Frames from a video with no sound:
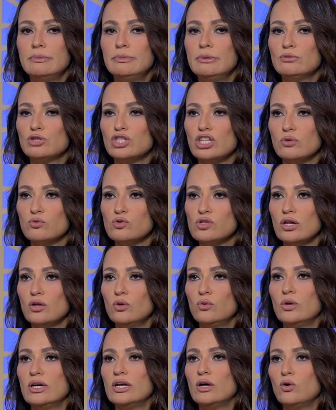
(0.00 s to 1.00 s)
مش هيوصل
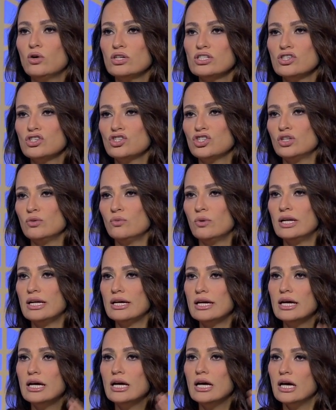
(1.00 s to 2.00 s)
له ولا اكسجين
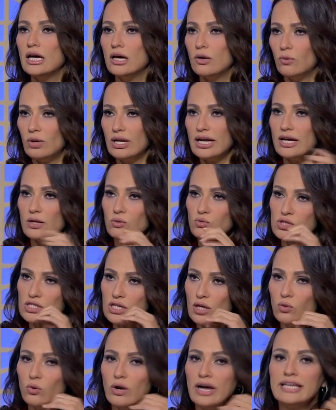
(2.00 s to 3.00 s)
ولا ولا
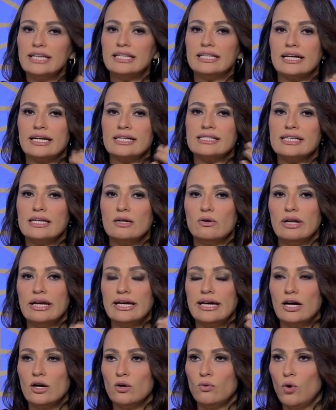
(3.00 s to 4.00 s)
هيوصل له اي تغذيه ولا
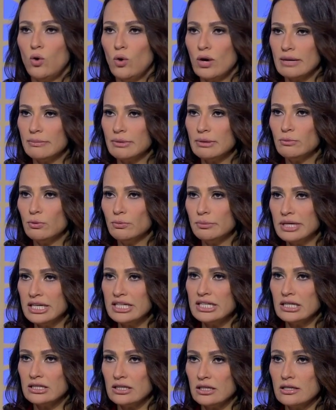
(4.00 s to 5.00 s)
اي حاجه وهو كمان
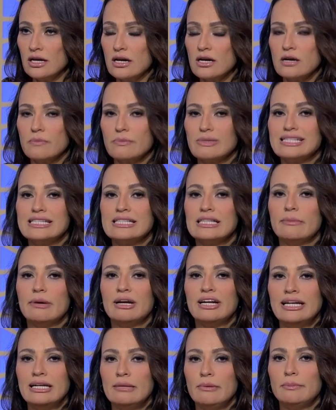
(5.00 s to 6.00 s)
ممكن يتضرر بس
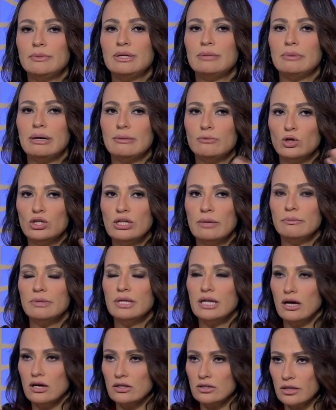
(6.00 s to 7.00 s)
طبعا احنا ما بنبقى
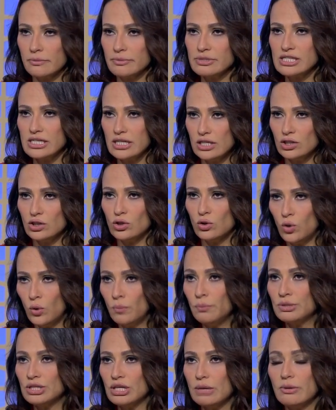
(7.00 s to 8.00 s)
مهتمين اكتر بصحه
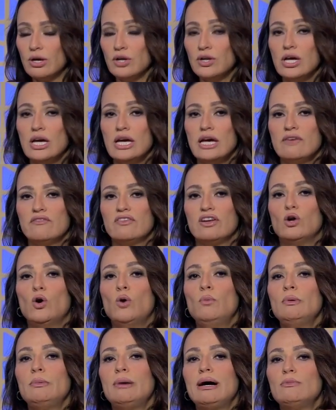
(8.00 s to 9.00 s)
الام طبعا
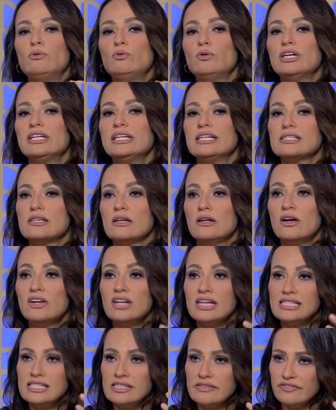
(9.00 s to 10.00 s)
فالام بقى ممكن يحصل لها
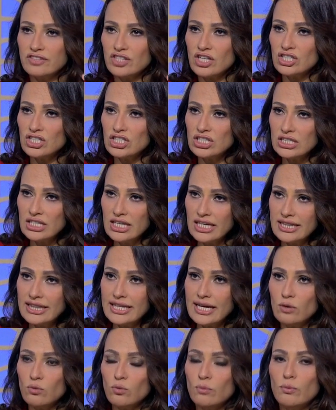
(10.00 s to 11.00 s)
نزيف شديد
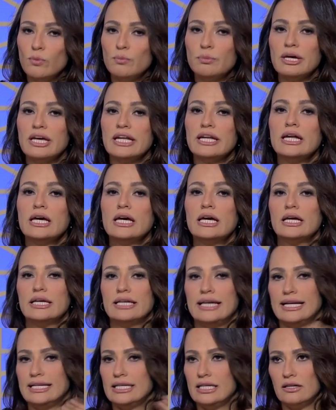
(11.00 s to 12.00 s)
جدا وممكن
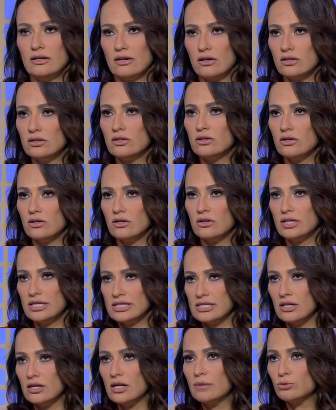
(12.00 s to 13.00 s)
يعني لا قدر الله
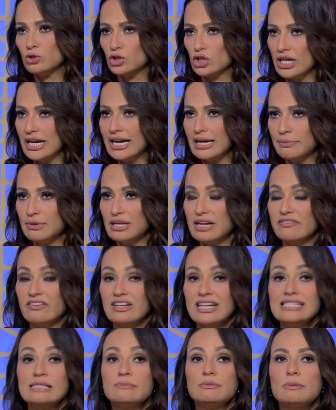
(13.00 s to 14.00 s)
يحصل لها مشكله كبيره
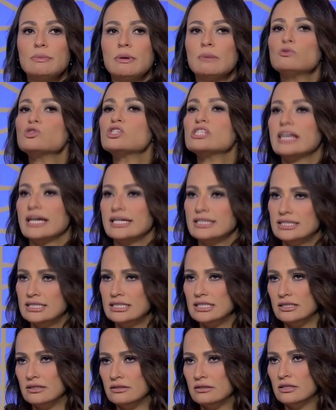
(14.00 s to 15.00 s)
فلازم نبقى
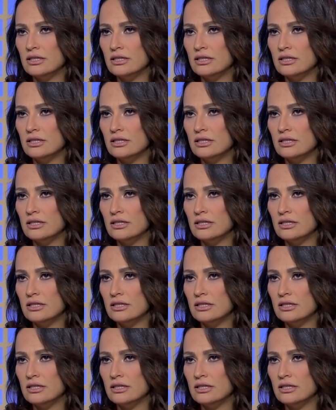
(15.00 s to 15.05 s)
مستعدين